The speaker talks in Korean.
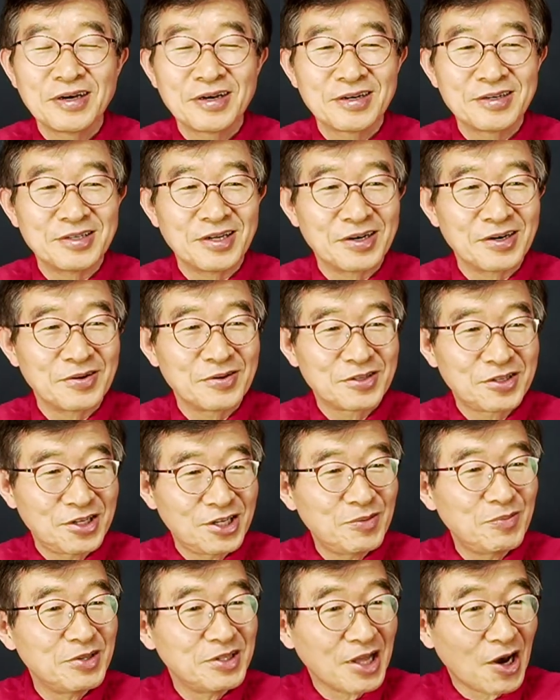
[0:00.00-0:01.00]
그냥
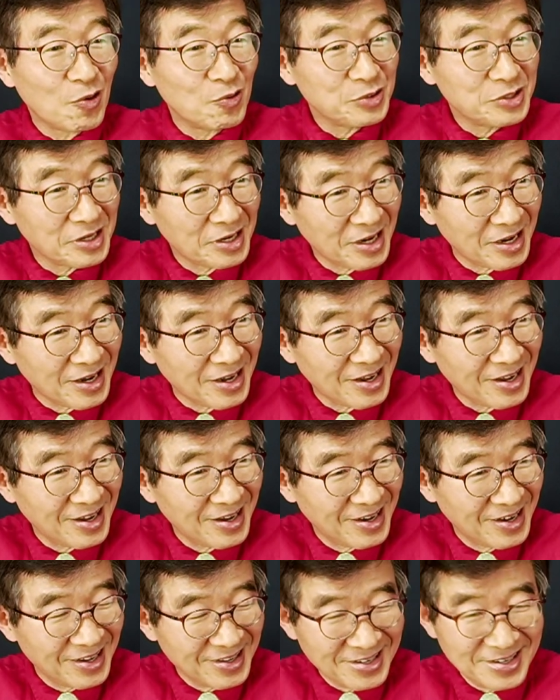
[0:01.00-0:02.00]
팁이 나오더라
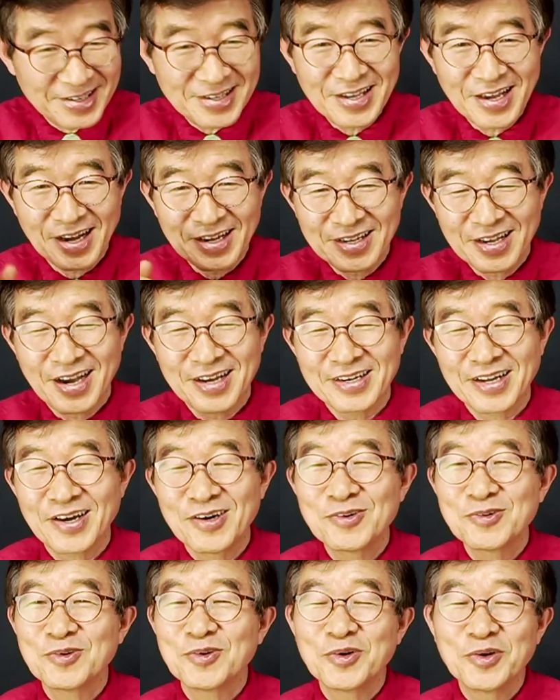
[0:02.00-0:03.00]
이 이야기 하나
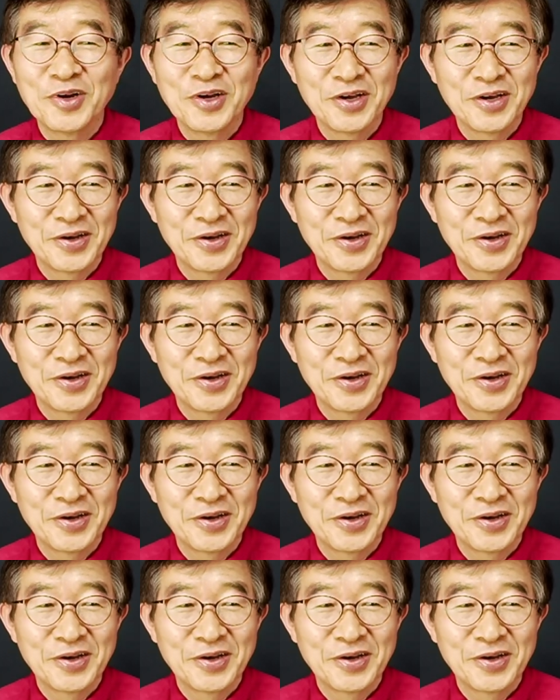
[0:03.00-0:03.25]
하고